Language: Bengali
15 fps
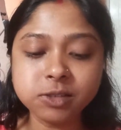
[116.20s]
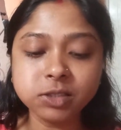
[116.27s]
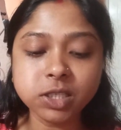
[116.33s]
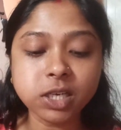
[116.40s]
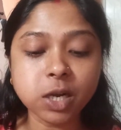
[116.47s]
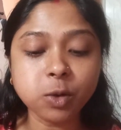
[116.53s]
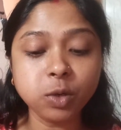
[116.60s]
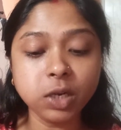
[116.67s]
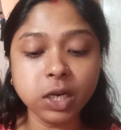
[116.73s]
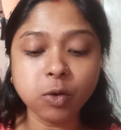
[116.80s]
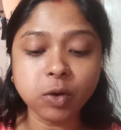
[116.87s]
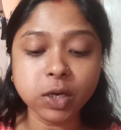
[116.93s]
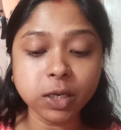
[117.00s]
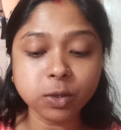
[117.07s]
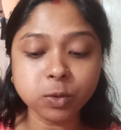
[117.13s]
যেটা করলে
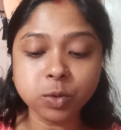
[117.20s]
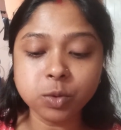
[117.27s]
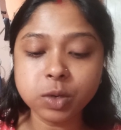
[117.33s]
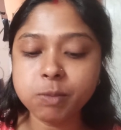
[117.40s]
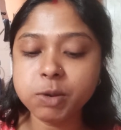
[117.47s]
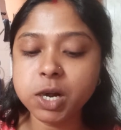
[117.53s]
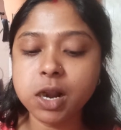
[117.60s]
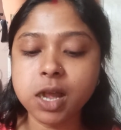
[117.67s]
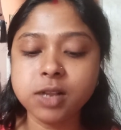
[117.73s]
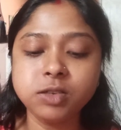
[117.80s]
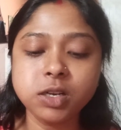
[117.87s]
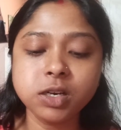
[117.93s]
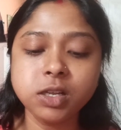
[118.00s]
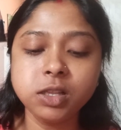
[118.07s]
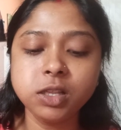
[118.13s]
অনেকক্ষণ আমার
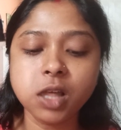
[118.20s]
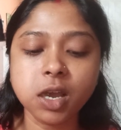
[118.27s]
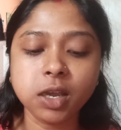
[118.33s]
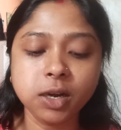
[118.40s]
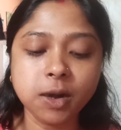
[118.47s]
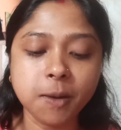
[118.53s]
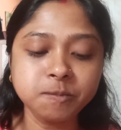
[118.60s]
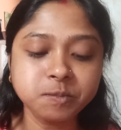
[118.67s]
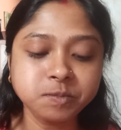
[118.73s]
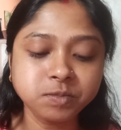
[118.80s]
লাঞ্চের খিদে থাকে না